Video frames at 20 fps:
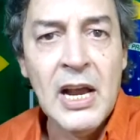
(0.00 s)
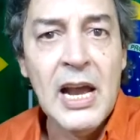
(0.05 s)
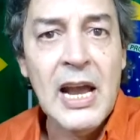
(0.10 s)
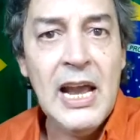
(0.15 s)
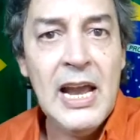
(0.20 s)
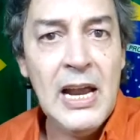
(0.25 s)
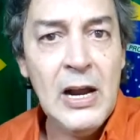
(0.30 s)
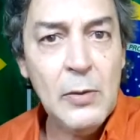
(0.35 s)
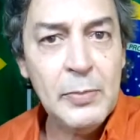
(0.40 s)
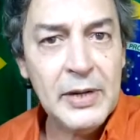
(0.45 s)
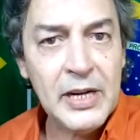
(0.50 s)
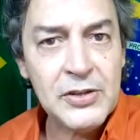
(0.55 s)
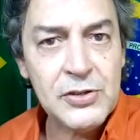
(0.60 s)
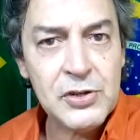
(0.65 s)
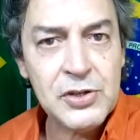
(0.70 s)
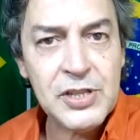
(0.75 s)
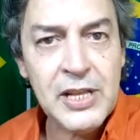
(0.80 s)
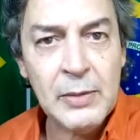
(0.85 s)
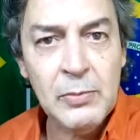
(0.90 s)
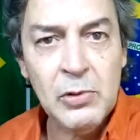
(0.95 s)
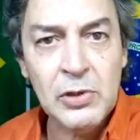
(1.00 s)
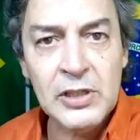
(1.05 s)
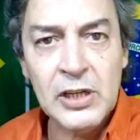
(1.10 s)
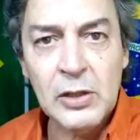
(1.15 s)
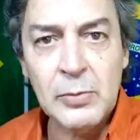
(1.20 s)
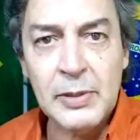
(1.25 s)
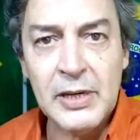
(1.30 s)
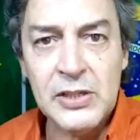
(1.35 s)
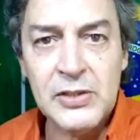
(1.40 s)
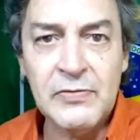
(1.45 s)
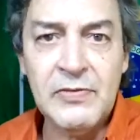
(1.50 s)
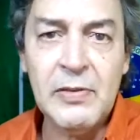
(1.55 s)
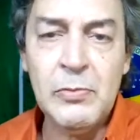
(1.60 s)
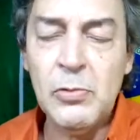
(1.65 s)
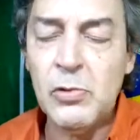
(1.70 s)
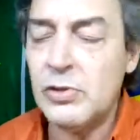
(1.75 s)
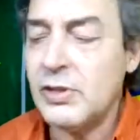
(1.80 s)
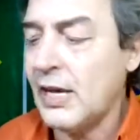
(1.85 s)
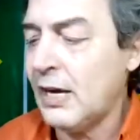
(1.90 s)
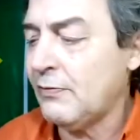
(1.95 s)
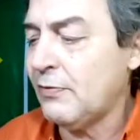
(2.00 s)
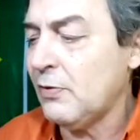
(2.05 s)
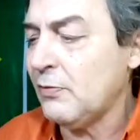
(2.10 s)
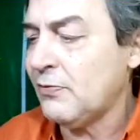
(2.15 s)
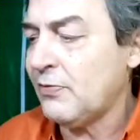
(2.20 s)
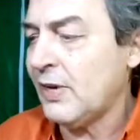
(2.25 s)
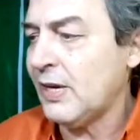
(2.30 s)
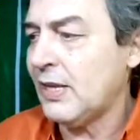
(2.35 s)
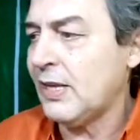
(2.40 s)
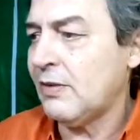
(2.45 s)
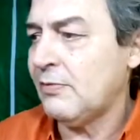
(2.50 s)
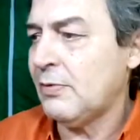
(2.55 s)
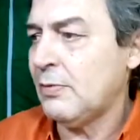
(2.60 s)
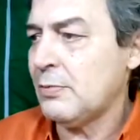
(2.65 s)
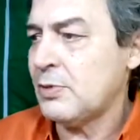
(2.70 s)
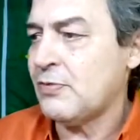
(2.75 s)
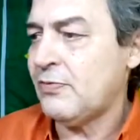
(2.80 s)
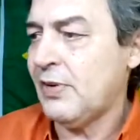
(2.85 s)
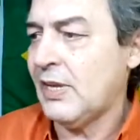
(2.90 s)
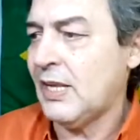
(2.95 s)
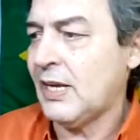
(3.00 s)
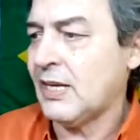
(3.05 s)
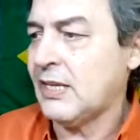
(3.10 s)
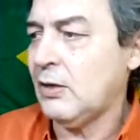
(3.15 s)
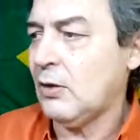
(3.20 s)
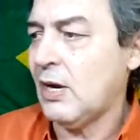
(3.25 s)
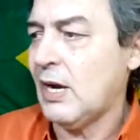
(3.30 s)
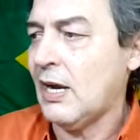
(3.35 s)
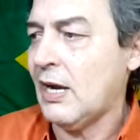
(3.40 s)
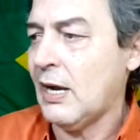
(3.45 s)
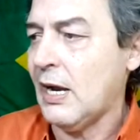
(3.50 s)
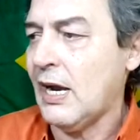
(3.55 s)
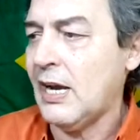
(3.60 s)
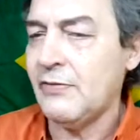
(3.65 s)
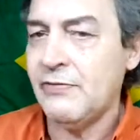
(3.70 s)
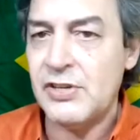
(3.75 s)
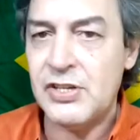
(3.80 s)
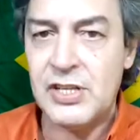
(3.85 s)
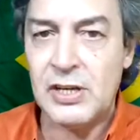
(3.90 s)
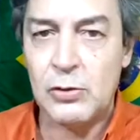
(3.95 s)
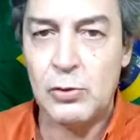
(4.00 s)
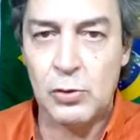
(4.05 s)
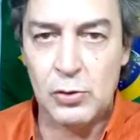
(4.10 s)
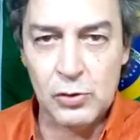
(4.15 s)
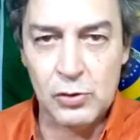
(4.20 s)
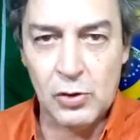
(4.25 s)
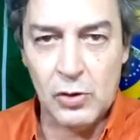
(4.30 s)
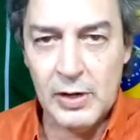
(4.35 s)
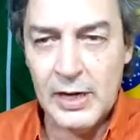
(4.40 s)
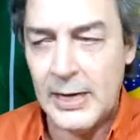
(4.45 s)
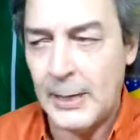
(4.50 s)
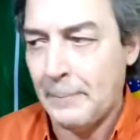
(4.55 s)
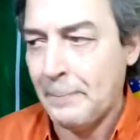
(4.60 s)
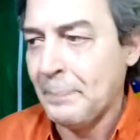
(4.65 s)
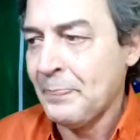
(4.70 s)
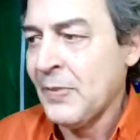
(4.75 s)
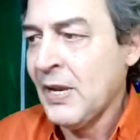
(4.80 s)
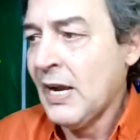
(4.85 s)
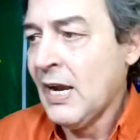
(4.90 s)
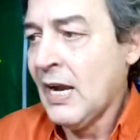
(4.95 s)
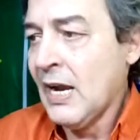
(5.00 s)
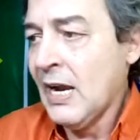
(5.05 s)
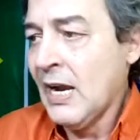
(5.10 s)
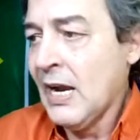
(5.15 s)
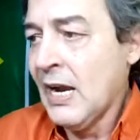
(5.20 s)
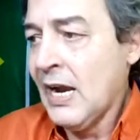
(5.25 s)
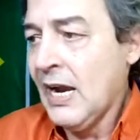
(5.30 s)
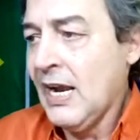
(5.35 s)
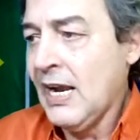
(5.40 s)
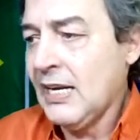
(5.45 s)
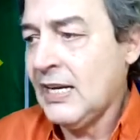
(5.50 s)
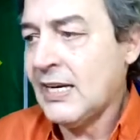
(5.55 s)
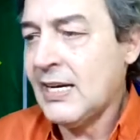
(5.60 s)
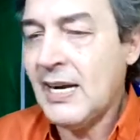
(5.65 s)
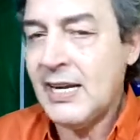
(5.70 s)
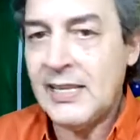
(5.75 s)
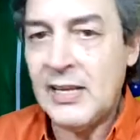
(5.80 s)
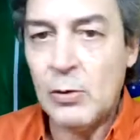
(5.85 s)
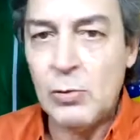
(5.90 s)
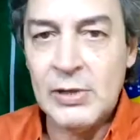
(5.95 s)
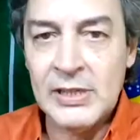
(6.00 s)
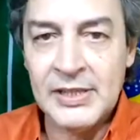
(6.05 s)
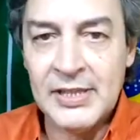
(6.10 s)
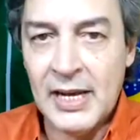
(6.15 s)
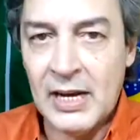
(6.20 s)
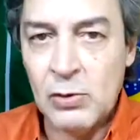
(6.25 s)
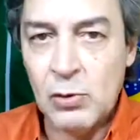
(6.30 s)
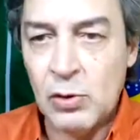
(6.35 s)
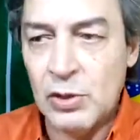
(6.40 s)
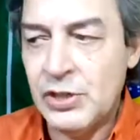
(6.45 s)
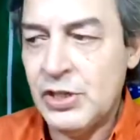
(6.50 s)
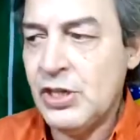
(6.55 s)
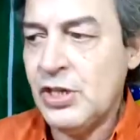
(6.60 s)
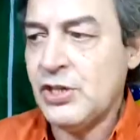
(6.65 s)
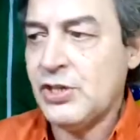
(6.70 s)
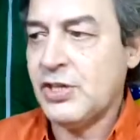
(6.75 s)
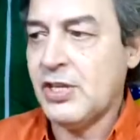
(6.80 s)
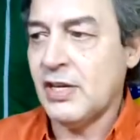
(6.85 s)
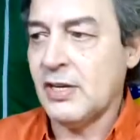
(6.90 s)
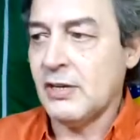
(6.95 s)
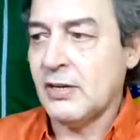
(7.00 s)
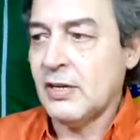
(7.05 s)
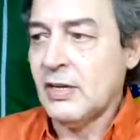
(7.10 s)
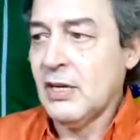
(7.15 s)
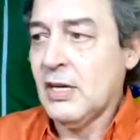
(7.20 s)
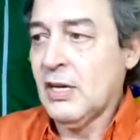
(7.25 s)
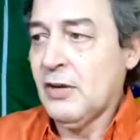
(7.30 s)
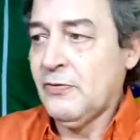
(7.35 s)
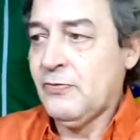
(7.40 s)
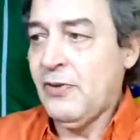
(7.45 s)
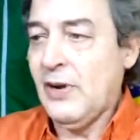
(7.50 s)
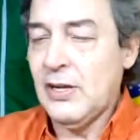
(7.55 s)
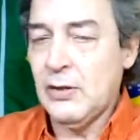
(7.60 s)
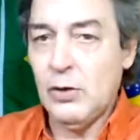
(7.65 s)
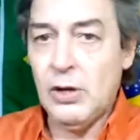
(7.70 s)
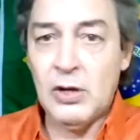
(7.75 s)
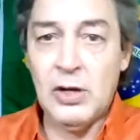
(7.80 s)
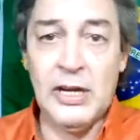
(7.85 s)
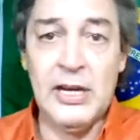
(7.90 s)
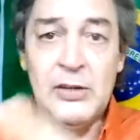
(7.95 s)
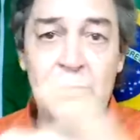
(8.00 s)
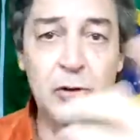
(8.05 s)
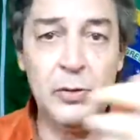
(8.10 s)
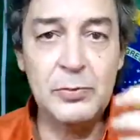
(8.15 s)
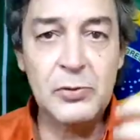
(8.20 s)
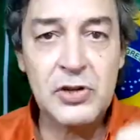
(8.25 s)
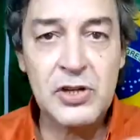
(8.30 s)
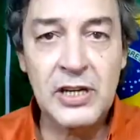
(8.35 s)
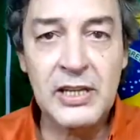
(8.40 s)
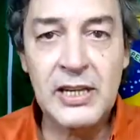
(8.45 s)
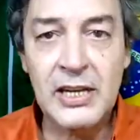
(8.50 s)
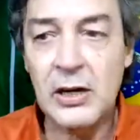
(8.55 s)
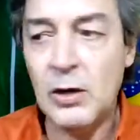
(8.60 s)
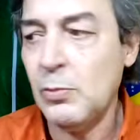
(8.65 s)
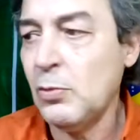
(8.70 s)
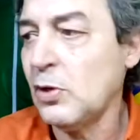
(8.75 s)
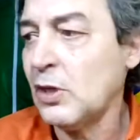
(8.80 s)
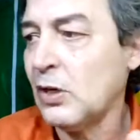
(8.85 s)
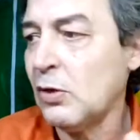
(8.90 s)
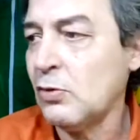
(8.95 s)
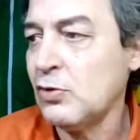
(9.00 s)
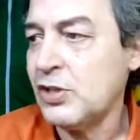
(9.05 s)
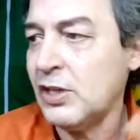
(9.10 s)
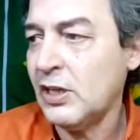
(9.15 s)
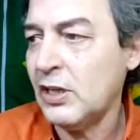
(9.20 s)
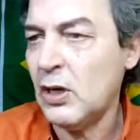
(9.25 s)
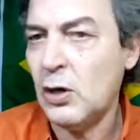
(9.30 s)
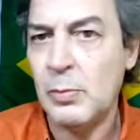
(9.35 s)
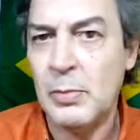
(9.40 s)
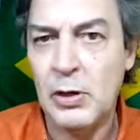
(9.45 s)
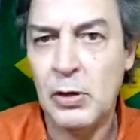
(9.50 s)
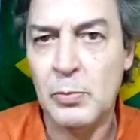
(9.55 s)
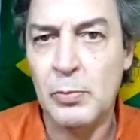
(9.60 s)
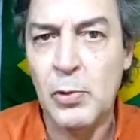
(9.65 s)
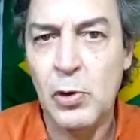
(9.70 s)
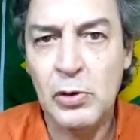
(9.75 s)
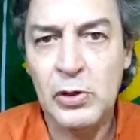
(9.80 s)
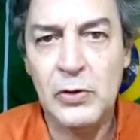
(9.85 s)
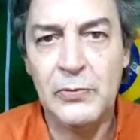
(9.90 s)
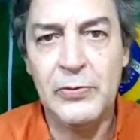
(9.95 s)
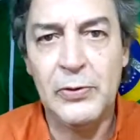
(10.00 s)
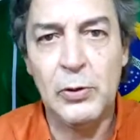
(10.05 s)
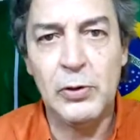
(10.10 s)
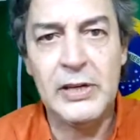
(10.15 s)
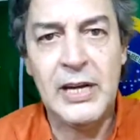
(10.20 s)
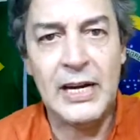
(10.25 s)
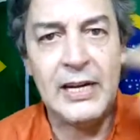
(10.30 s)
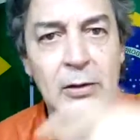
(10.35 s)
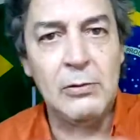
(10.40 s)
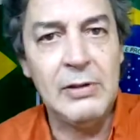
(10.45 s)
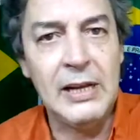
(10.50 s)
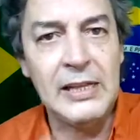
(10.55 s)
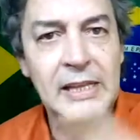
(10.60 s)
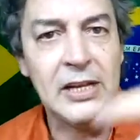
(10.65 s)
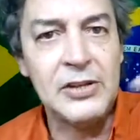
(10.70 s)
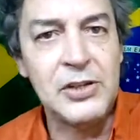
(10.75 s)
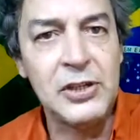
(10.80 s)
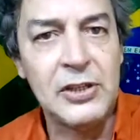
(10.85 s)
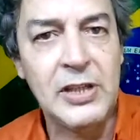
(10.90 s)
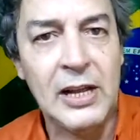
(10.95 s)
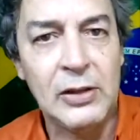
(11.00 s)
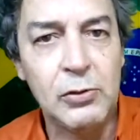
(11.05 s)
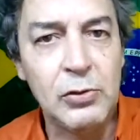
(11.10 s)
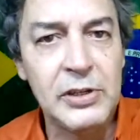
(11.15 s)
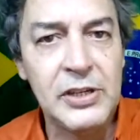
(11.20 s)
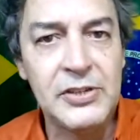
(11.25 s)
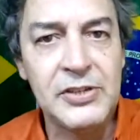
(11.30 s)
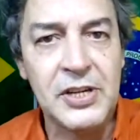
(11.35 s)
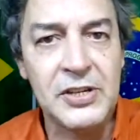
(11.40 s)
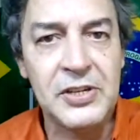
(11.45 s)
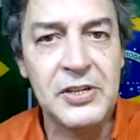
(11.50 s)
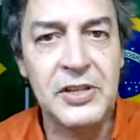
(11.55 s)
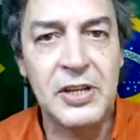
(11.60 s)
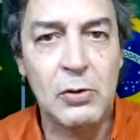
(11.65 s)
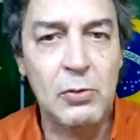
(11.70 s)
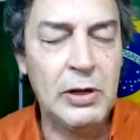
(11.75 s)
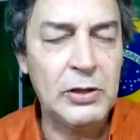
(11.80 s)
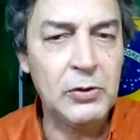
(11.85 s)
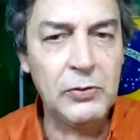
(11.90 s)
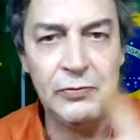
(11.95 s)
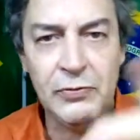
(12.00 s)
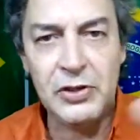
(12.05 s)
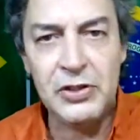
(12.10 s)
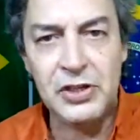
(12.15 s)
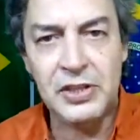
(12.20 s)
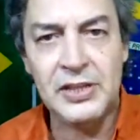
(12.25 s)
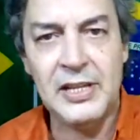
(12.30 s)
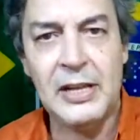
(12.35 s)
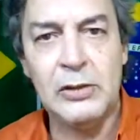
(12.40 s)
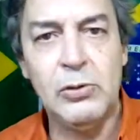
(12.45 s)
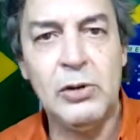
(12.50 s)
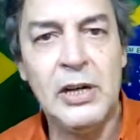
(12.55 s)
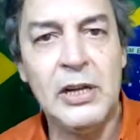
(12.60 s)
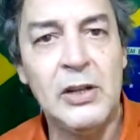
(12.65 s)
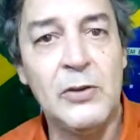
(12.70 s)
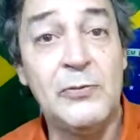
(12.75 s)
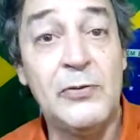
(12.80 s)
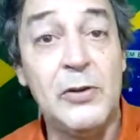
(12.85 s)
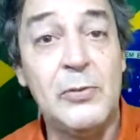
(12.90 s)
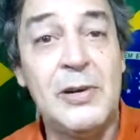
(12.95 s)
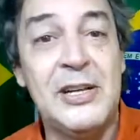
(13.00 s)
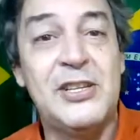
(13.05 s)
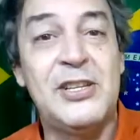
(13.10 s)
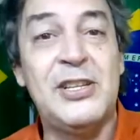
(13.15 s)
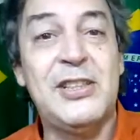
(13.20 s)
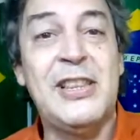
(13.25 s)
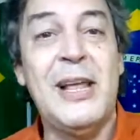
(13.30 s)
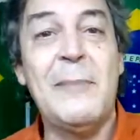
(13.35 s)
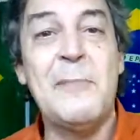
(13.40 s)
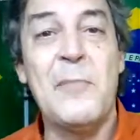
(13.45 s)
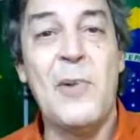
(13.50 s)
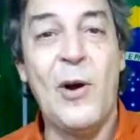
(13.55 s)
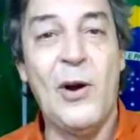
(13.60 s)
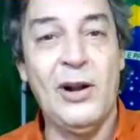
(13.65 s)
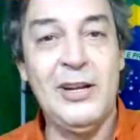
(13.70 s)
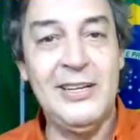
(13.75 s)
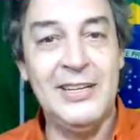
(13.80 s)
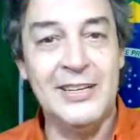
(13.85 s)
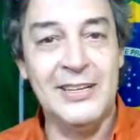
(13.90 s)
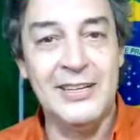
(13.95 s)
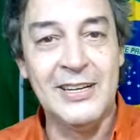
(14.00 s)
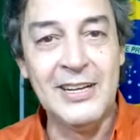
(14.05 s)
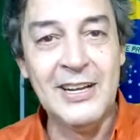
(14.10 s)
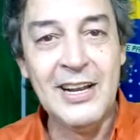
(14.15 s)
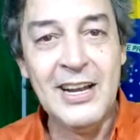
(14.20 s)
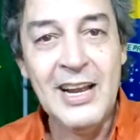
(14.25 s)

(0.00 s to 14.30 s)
É, o Brasil está mudando, o Brasil vai mudar. Vamos falar, vamos falar aqui, ó, a revista Cruzoé, é, ligada ao antagonista, falou, é sobre o general Mourão. O general Mourão falou que aquilo lá da ditadura em 64 não foi ditadura não, foi uma dita mole.